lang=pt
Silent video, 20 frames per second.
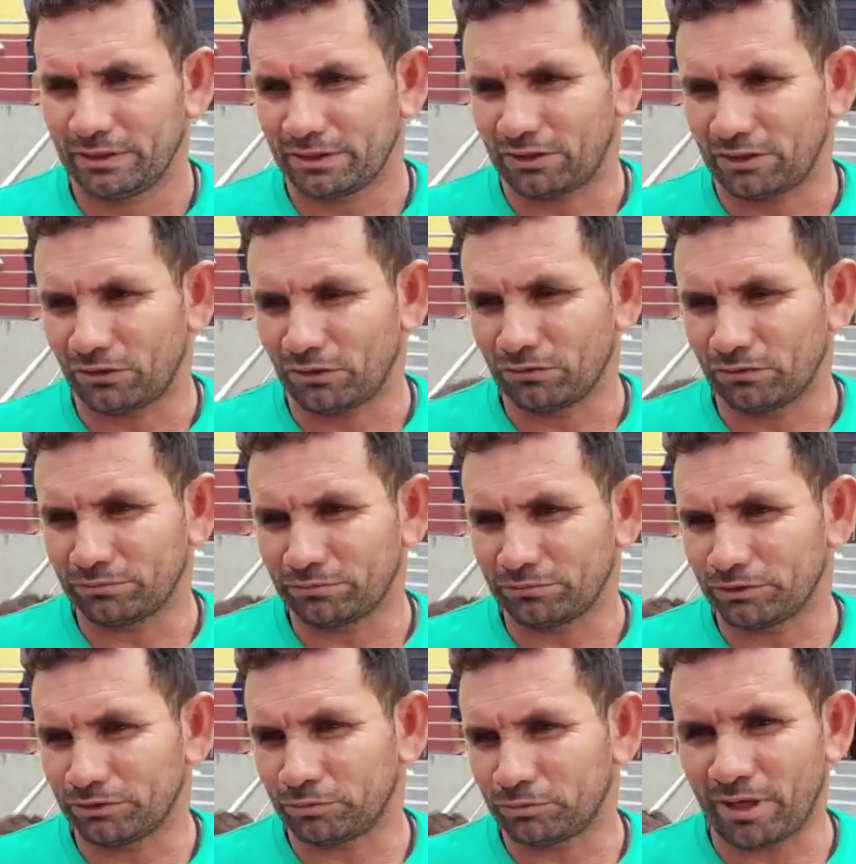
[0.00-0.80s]
Que eu
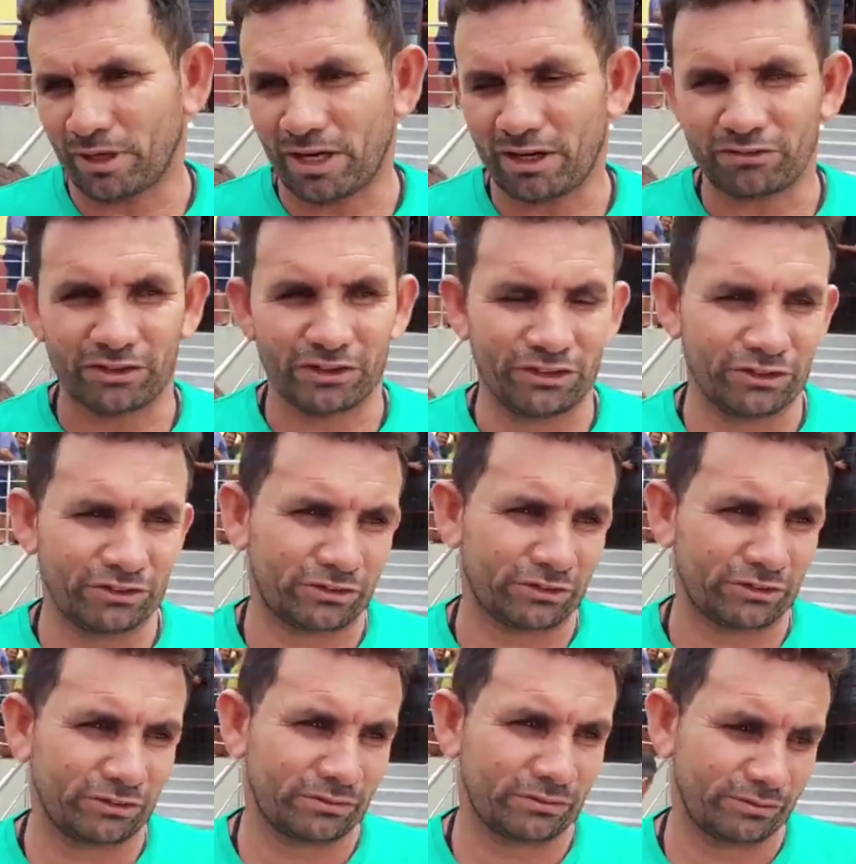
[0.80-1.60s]
não esperava
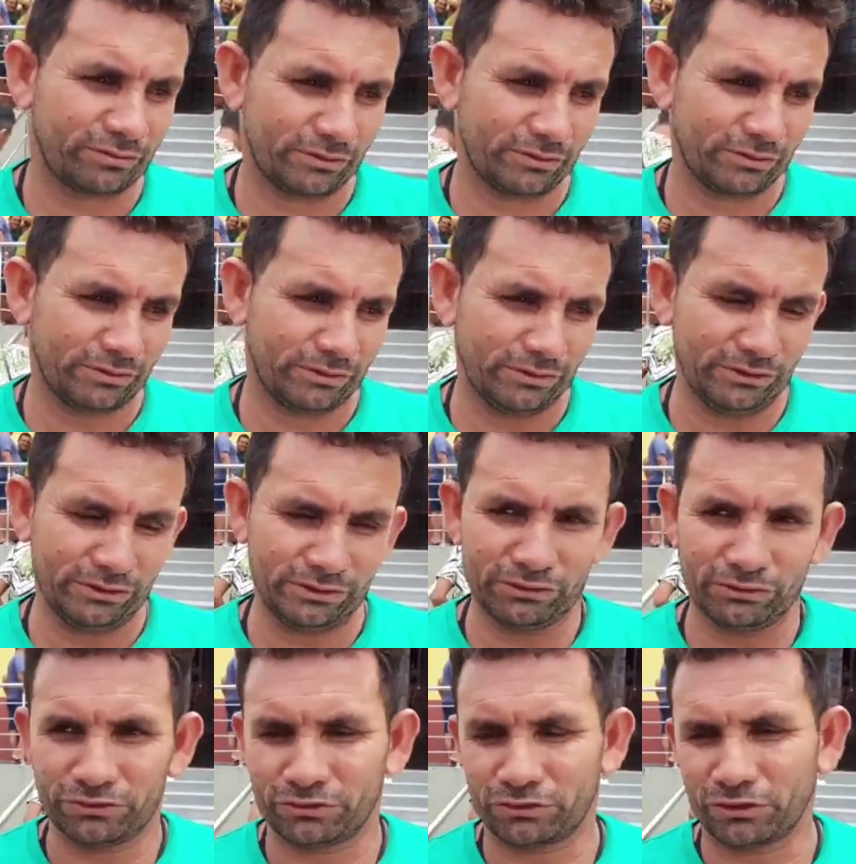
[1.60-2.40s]
isso
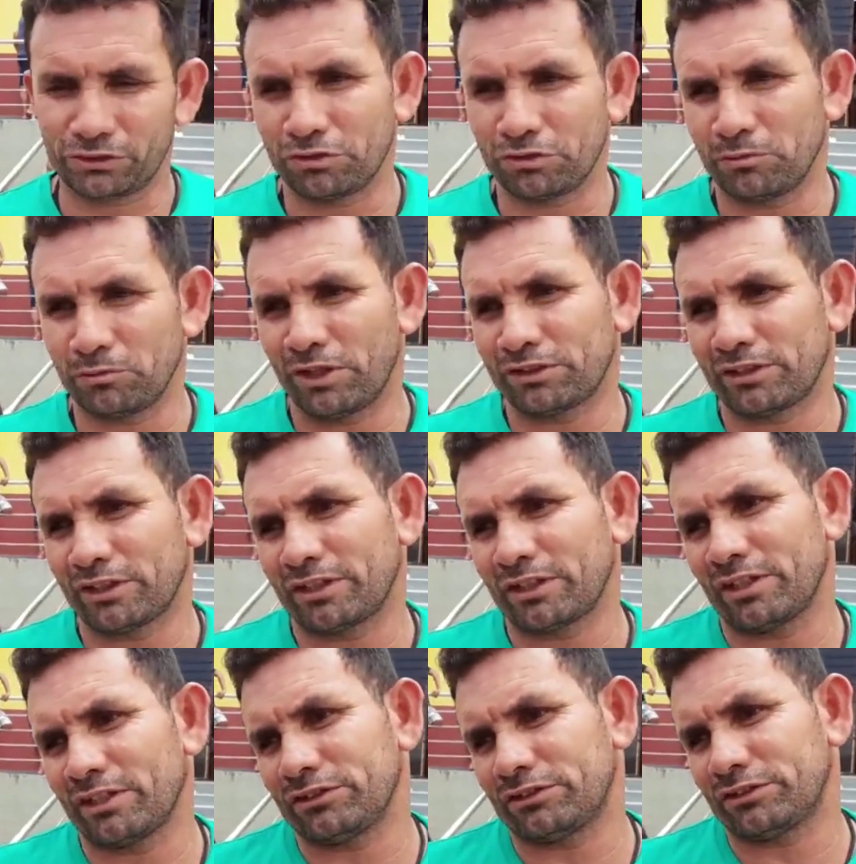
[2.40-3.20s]
e o sofrimento é
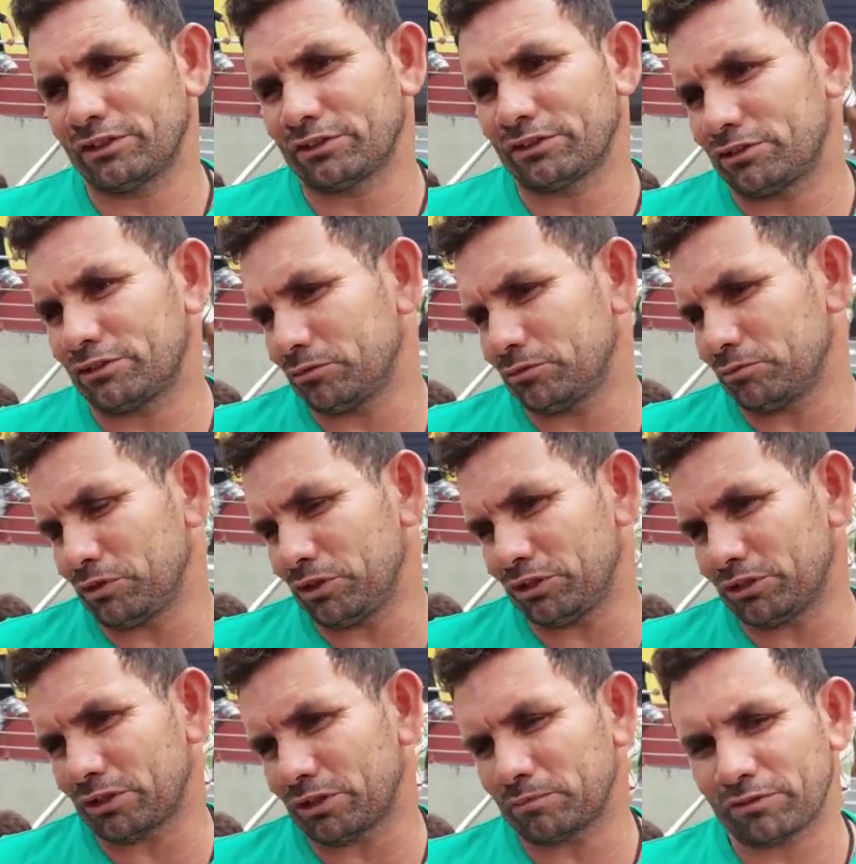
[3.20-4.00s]
grande, tanto de
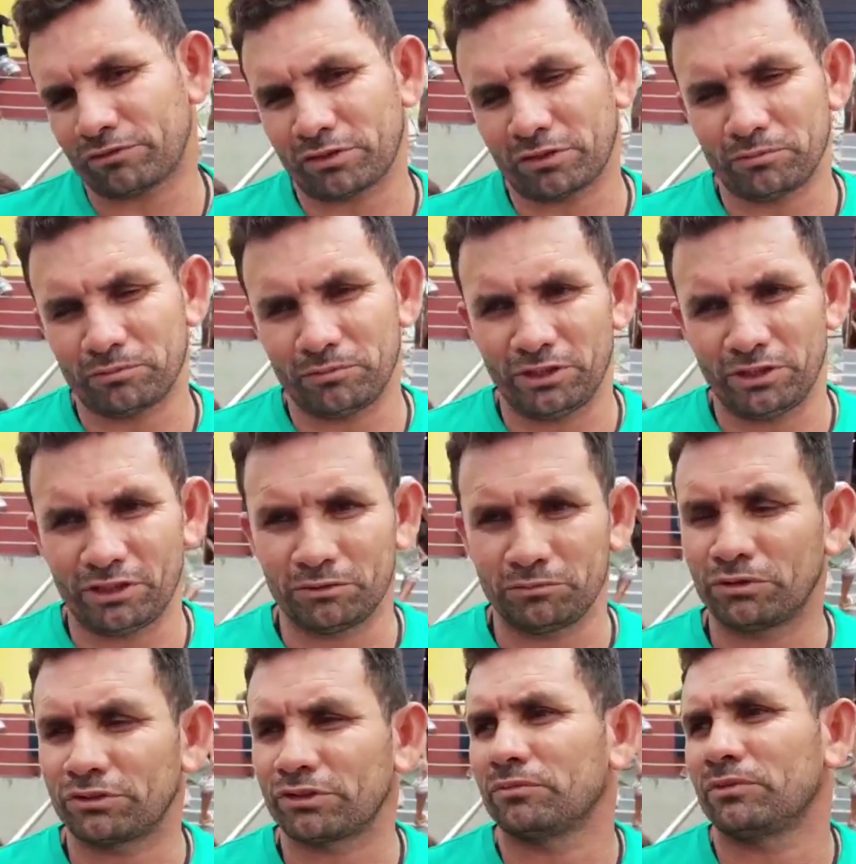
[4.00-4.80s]
mim, da minha família, dos
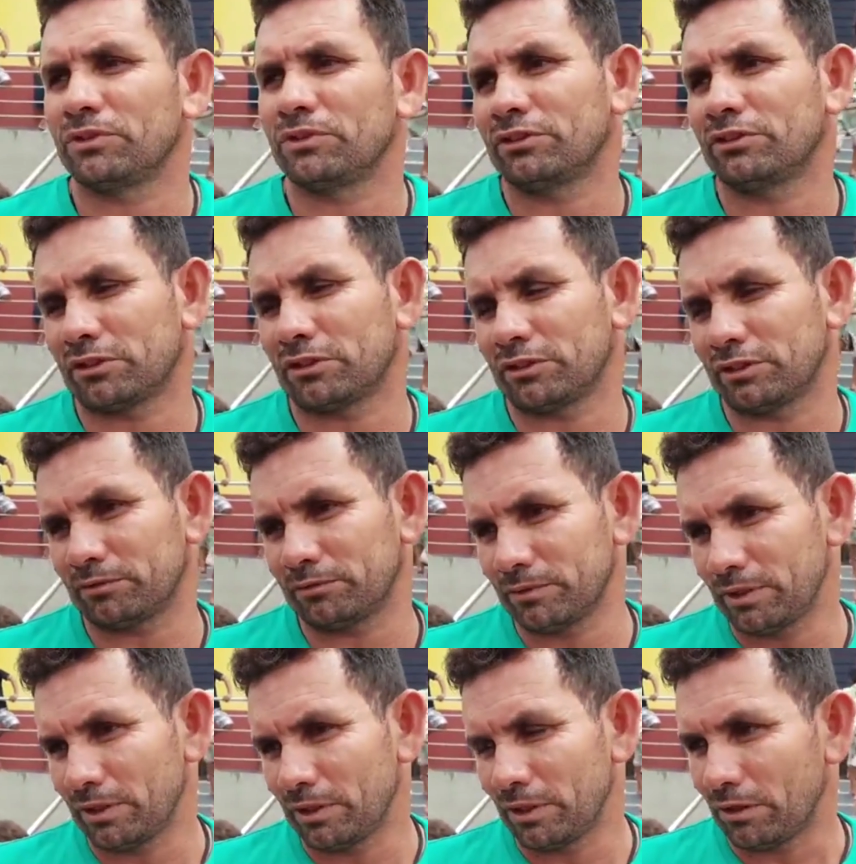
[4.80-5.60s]
meus amigos que
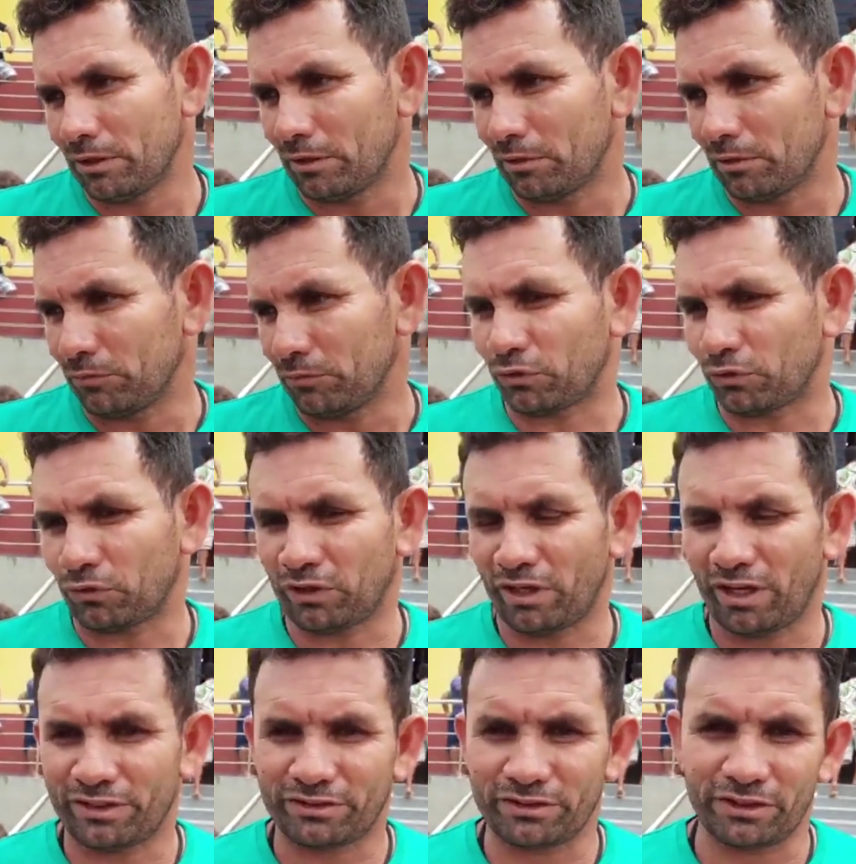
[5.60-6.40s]
me
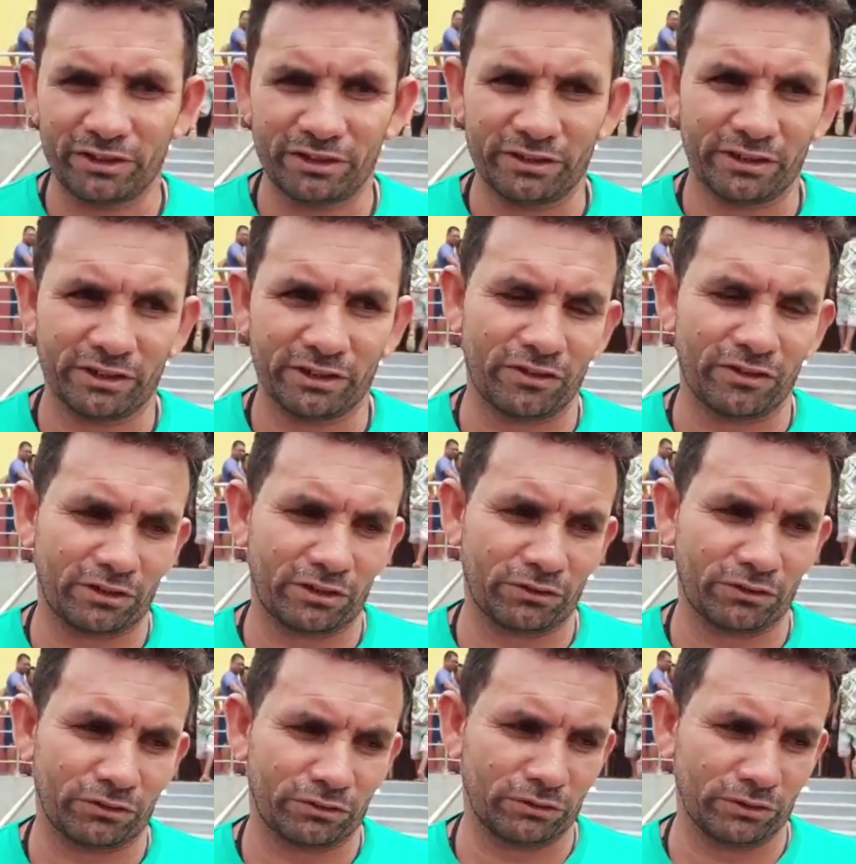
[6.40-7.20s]
conhecem aí, né? Como é
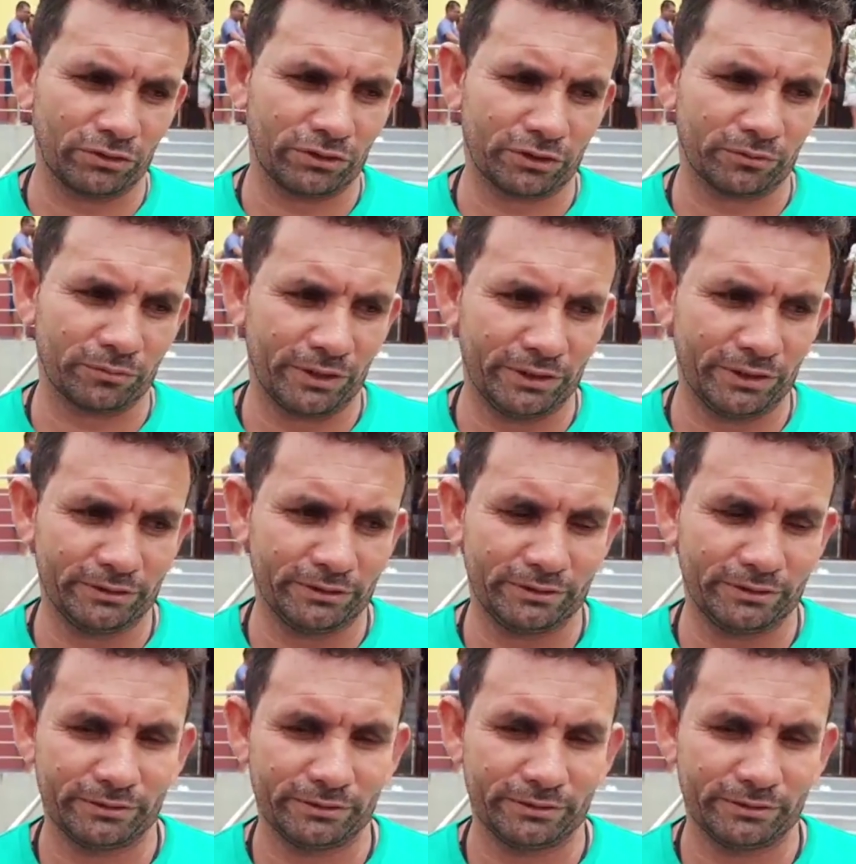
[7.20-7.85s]
que eu sou também.